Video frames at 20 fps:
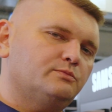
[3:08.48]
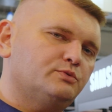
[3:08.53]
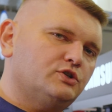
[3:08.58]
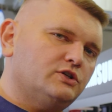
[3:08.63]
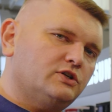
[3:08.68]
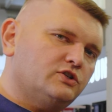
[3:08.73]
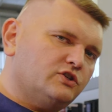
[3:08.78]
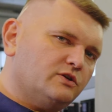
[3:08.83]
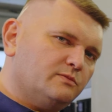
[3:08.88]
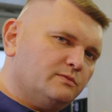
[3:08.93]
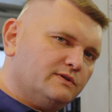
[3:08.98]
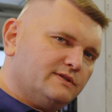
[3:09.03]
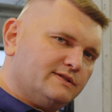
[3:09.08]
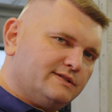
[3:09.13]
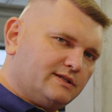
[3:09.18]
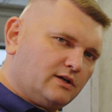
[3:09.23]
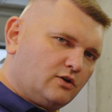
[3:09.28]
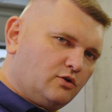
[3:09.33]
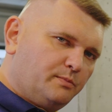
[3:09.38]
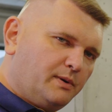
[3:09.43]
przyjedziemy z
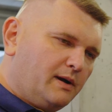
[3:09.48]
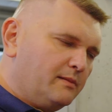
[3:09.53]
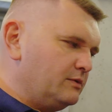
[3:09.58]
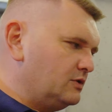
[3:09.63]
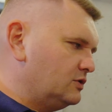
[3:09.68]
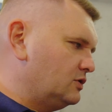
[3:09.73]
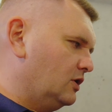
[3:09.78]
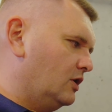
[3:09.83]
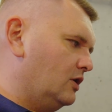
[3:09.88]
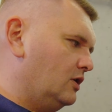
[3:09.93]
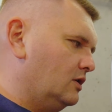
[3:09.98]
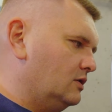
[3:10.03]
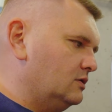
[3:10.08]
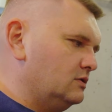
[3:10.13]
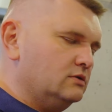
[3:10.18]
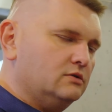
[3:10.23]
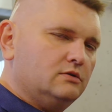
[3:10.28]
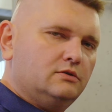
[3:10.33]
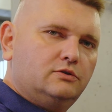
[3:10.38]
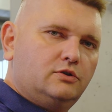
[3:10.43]
zakupami do,
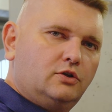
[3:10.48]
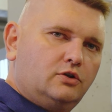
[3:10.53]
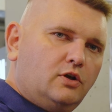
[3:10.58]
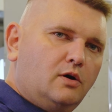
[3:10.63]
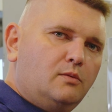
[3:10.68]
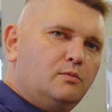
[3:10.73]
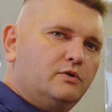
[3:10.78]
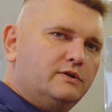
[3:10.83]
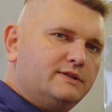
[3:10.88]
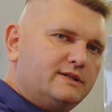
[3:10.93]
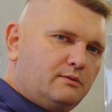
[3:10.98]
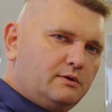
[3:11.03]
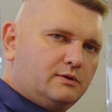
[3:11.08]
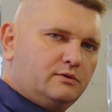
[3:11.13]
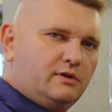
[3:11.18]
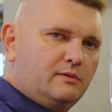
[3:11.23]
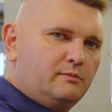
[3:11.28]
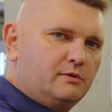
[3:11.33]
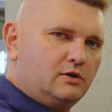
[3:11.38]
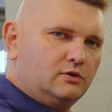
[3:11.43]
y, do domu i
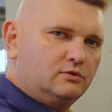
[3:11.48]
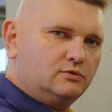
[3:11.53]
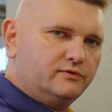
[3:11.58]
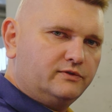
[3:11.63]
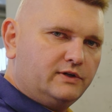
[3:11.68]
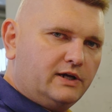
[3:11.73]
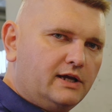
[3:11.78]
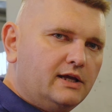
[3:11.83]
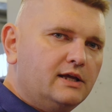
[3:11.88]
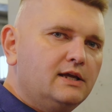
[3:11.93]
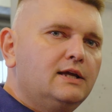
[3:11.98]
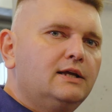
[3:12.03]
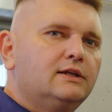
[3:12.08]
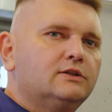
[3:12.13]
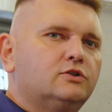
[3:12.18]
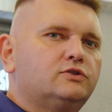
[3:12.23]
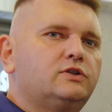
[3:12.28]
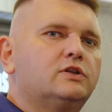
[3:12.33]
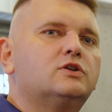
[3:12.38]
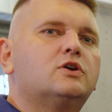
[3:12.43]
załadujemy lodówkę,
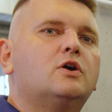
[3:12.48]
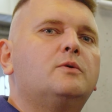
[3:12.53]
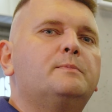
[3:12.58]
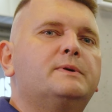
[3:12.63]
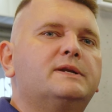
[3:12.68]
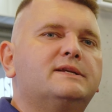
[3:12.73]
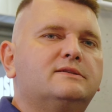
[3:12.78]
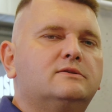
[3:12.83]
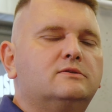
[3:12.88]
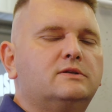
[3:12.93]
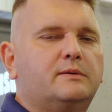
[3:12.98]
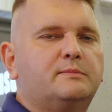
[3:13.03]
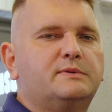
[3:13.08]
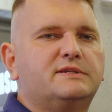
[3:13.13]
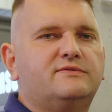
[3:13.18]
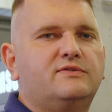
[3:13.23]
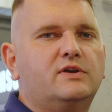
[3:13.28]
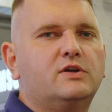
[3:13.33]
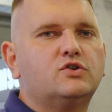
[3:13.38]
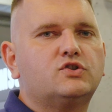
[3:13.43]
to ten kompresor jakby
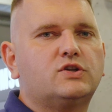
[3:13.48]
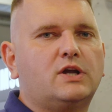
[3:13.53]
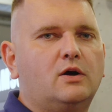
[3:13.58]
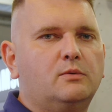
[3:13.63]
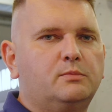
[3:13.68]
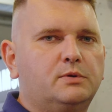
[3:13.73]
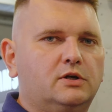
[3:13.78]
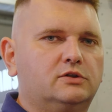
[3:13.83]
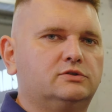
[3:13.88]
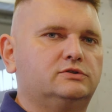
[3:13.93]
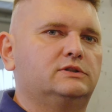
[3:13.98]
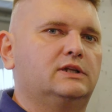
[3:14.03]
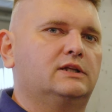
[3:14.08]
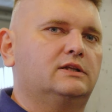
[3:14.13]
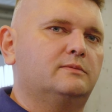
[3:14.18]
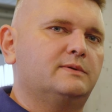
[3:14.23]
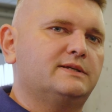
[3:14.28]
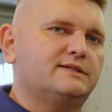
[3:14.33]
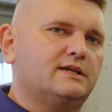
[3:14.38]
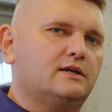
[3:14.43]
zwiększa obroty.
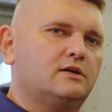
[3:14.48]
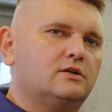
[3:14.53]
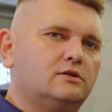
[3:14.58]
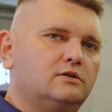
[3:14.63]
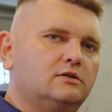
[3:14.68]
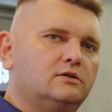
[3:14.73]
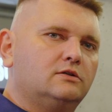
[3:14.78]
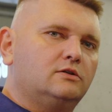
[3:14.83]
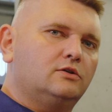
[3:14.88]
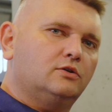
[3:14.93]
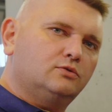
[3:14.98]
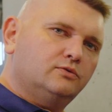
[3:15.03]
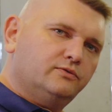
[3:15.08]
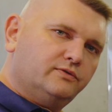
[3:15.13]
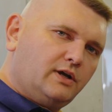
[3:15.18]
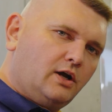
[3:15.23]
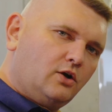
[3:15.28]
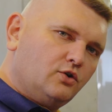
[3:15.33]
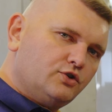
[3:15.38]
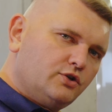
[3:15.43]
Natomiast jak y,
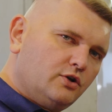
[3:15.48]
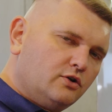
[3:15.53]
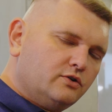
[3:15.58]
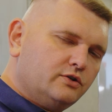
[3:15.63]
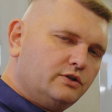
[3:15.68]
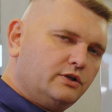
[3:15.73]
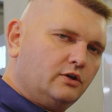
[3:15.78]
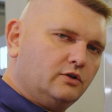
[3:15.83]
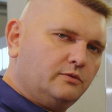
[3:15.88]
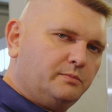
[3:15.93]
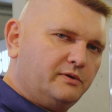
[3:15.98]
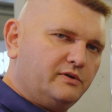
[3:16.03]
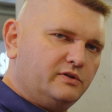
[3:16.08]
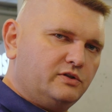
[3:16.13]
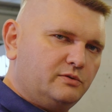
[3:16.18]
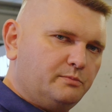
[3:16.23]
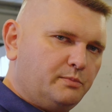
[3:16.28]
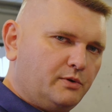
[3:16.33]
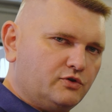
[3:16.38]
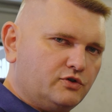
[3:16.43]
lodówka osiągnie
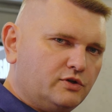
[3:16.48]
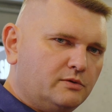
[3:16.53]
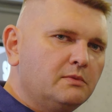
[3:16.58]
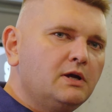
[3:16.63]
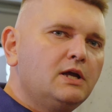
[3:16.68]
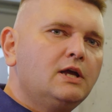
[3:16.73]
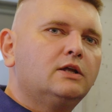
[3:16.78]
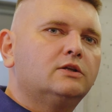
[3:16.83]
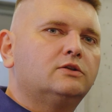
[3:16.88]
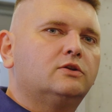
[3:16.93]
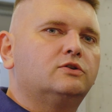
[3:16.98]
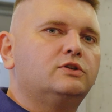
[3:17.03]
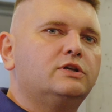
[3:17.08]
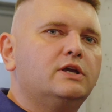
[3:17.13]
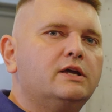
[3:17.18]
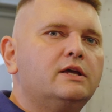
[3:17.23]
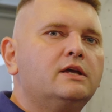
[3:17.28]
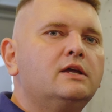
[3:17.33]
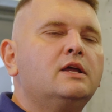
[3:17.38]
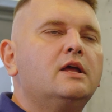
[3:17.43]
odpowiedni poziom, to
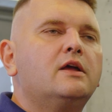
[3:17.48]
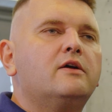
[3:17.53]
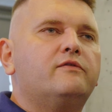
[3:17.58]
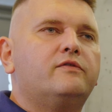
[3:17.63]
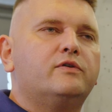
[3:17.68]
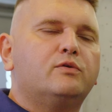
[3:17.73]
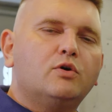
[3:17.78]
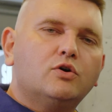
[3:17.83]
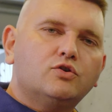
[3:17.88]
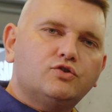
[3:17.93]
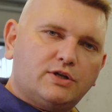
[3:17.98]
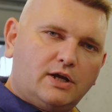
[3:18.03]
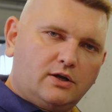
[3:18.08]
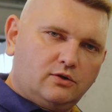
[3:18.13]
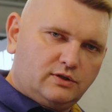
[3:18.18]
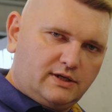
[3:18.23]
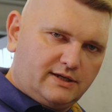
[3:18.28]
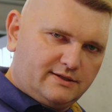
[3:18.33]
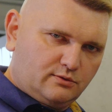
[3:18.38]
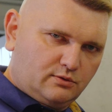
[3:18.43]
nie wyłącza
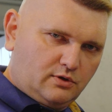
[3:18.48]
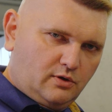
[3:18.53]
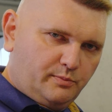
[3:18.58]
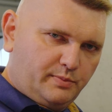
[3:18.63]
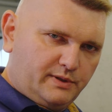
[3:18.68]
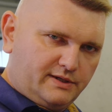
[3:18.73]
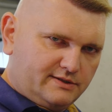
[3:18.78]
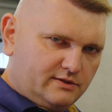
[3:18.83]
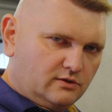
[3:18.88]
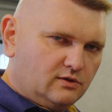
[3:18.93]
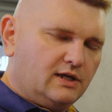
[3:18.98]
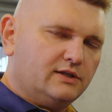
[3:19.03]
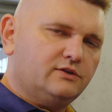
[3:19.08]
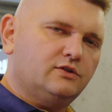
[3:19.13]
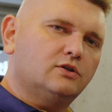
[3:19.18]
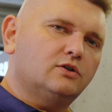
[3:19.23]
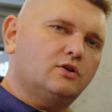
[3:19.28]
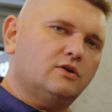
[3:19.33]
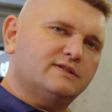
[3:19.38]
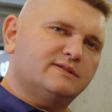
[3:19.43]
od razu kompresora,
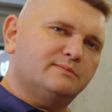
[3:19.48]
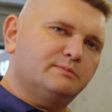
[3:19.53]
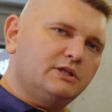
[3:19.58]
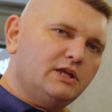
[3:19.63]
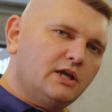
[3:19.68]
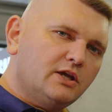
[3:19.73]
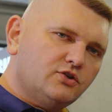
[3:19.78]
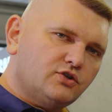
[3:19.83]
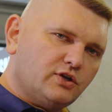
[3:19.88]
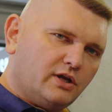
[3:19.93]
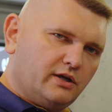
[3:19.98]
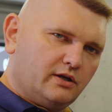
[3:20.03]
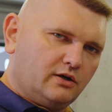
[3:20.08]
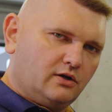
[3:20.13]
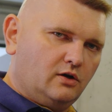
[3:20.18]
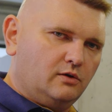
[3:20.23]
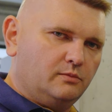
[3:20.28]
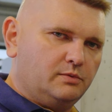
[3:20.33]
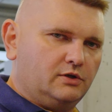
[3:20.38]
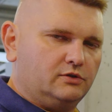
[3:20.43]
tylko zmniejsza
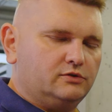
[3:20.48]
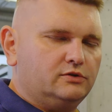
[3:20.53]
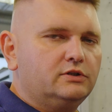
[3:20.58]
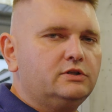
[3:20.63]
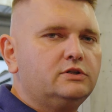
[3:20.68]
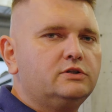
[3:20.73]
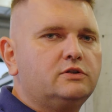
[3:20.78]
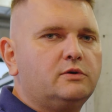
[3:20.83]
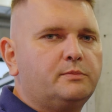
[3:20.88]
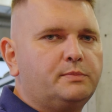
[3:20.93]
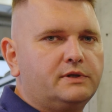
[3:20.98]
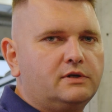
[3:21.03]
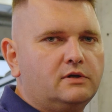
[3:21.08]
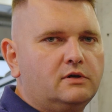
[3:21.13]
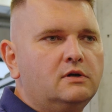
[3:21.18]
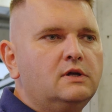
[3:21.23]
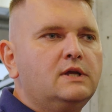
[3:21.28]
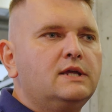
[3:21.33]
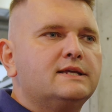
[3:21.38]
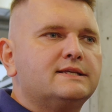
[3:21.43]
jego obroty i
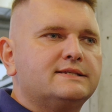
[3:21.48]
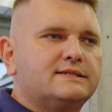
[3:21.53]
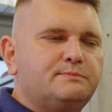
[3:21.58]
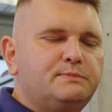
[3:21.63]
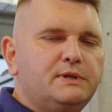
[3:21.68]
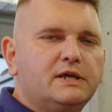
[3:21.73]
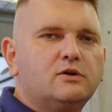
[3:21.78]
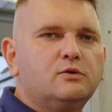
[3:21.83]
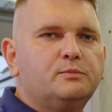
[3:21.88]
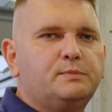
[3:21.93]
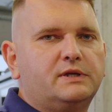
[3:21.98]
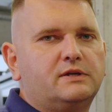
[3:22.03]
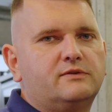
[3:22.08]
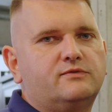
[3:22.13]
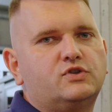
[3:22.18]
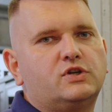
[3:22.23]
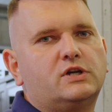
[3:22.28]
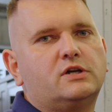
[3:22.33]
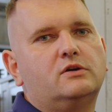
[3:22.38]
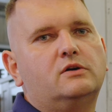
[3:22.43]
dopiero z biegu
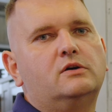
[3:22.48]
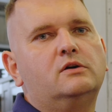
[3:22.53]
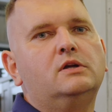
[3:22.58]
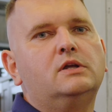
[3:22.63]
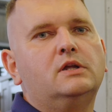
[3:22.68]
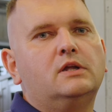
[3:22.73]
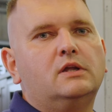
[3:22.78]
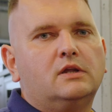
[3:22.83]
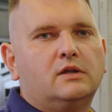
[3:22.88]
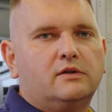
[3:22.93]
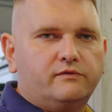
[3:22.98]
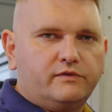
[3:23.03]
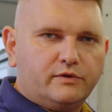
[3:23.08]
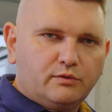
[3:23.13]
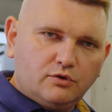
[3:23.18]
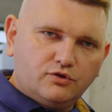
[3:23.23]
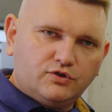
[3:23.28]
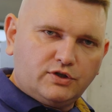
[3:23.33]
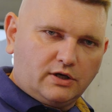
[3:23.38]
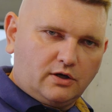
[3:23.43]
pierwszego
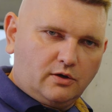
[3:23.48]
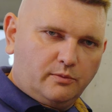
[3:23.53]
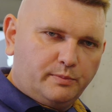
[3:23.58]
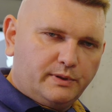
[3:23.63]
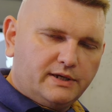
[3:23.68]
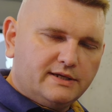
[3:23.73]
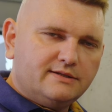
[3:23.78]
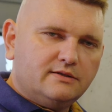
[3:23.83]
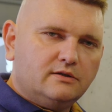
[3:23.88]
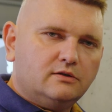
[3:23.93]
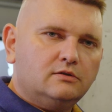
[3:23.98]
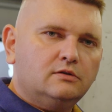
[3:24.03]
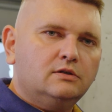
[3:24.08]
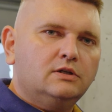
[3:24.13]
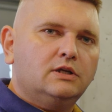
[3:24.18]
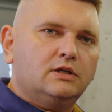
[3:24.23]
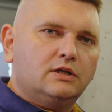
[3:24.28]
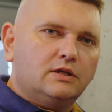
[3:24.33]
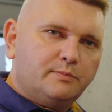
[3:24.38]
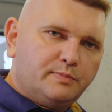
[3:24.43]
wyłącza kompresor
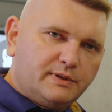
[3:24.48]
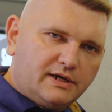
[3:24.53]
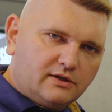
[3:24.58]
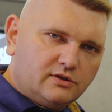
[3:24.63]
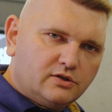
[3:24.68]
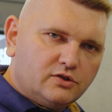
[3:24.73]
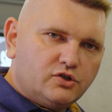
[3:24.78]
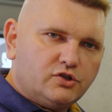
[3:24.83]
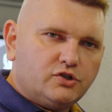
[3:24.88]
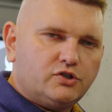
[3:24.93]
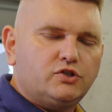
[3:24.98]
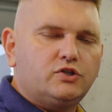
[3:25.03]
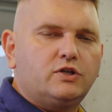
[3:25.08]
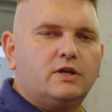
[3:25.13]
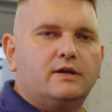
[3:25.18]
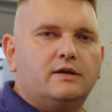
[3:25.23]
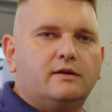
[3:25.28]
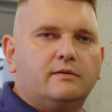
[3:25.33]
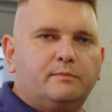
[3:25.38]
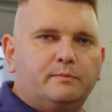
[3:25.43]
i
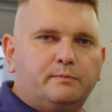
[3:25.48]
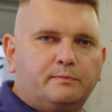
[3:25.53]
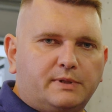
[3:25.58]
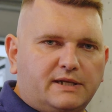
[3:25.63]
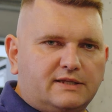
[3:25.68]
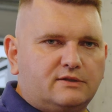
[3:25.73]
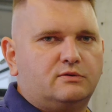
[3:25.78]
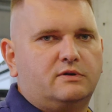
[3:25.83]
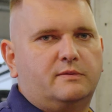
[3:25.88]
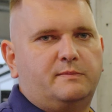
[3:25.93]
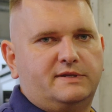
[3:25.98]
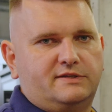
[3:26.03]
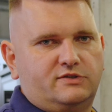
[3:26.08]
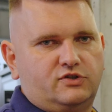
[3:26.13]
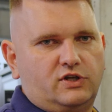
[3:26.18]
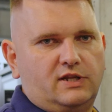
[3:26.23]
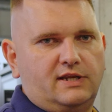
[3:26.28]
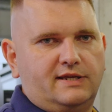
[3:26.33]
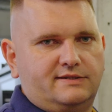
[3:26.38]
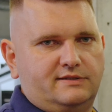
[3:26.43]
praktycznie pracuje
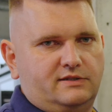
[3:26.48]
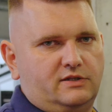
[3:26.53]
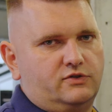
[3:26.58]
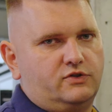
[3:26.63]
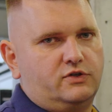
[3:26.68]
bezszelestnie